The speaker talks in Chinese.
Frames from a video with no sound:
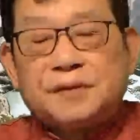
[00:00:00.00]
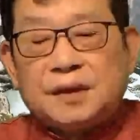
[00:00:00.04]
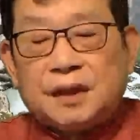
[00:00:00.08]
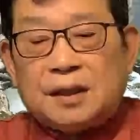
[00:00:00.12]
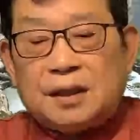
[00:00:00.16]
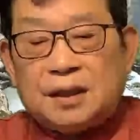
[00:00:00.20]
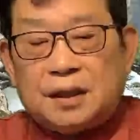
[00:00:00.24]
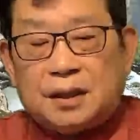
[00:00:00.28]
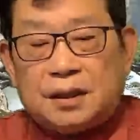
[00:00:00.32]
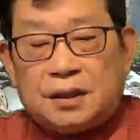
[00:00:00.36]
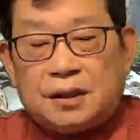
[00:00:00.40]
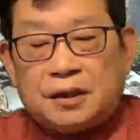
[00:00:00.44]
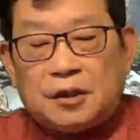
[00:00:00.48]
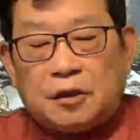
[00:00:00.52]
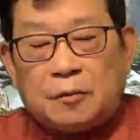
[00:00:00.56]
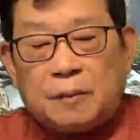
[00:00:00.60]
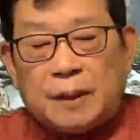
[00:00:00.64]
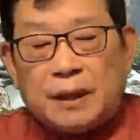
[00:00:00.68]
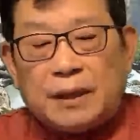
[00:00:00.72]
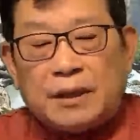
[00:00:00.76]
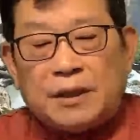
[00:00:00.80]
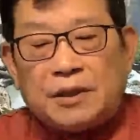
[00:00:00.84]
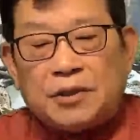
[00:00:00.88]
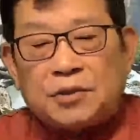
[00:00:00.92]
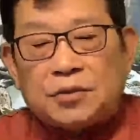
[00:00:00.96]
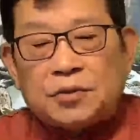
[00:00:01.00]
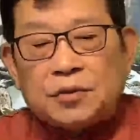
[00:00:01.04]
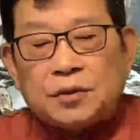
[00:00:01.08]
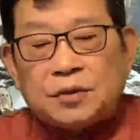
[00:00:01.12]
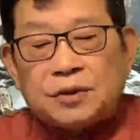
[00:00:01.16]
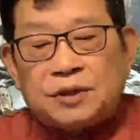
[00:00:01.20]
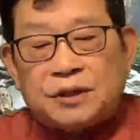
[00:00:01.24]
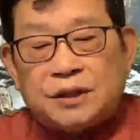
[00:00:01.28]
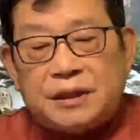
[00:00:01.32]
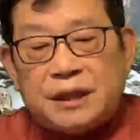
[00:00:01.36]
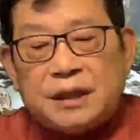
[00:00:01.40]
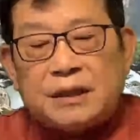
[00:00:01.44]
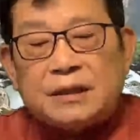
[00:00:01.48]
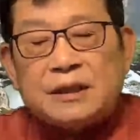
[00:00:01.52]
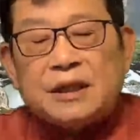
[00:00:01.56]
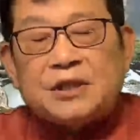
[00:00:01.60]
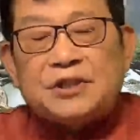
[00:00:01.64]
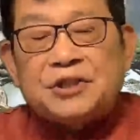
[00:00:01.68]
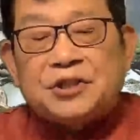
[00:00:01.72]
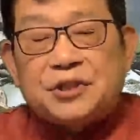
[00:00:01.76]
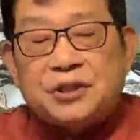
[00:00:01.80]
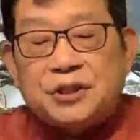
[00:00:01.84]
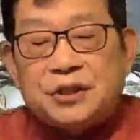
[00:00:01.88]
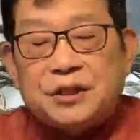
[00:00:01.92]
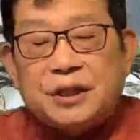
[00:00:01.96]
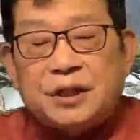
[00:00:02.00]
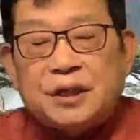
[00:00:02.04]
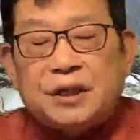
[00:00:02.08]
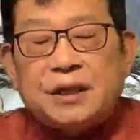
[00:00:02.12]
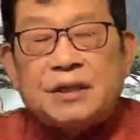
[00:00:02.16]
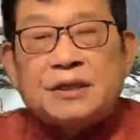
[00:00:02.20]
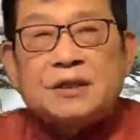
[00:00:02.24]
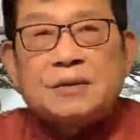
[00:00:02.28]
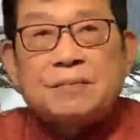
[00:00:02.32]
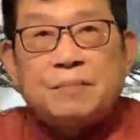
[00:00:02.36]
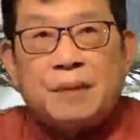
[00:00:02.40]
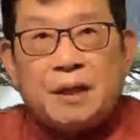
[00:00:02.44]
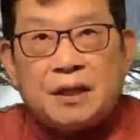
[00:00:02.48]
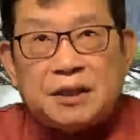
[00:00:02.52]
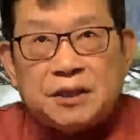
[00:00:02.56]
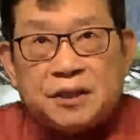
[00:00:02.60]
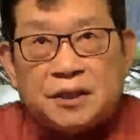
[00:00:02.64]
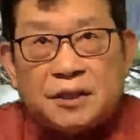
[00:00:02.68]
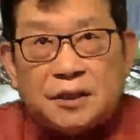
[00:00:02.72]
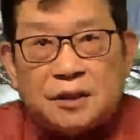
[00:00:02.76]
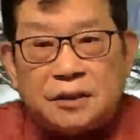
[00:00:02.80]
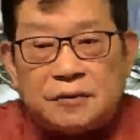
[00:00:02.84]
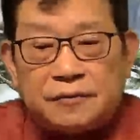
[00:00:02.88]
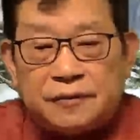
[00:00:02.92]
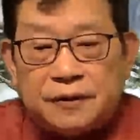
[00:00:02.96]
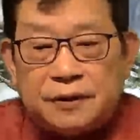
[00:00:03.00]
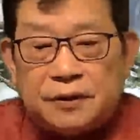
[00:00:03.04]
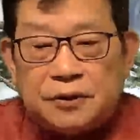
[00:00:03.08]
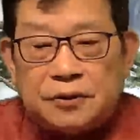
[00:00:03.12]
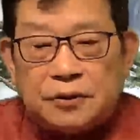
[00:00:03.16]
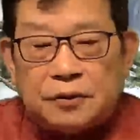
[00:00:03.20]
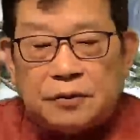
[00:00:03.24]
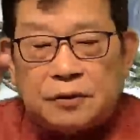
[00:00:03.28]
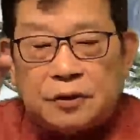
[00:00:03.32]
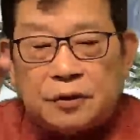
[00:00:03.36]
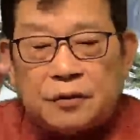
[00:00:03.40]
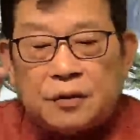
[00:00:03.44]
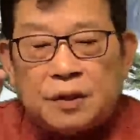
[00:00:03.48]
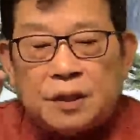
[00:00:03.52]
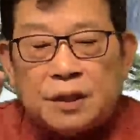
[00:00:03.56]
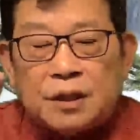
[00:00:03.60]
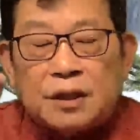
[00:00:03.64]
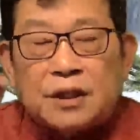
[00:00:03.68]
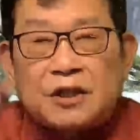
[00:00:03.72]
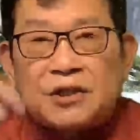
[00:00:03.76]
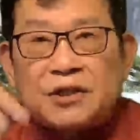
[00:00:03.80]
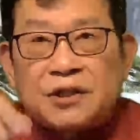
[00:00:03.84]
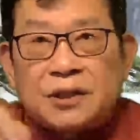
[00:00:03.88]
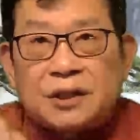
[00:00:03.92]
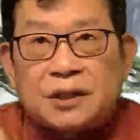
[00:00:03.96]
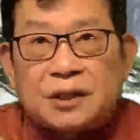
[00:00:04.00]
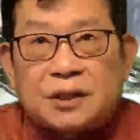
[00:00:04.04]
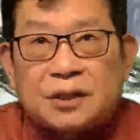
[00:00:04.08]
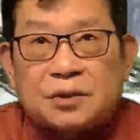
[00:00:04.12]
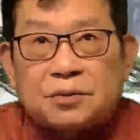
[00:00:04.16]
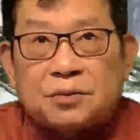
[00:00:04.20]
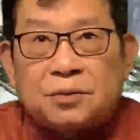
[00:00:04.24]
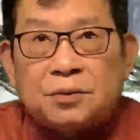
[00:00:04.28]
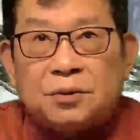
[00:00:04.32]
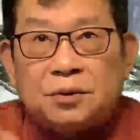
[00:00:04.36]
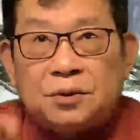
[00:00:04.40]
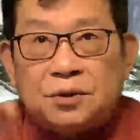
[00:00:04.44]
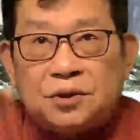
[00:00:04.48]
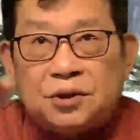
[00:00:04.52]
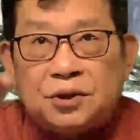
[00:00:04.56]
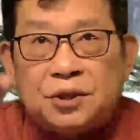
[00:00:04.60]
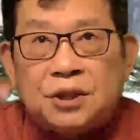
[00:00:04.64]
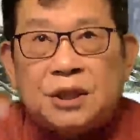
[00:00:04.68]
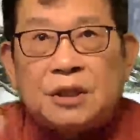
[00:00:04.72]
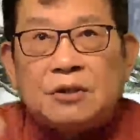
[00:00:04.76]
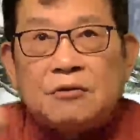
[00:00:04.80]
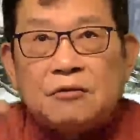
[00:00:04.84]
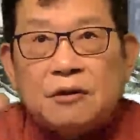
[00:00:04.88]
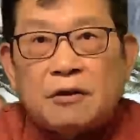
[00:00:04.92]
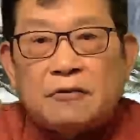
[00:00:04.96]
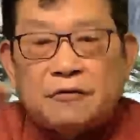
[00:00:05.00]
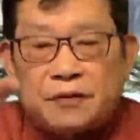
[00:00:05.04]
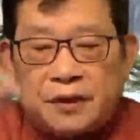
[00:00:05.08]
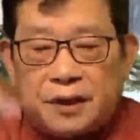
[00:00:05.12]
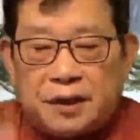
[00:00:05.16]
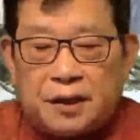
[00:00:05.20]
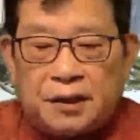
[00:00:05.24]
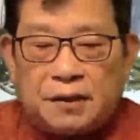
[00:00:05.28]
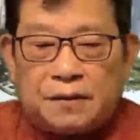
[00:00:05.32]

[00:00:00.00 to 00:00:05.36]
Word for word: 有媒体说，现在新德里是每四分钟有一个人死于新冠肺炎，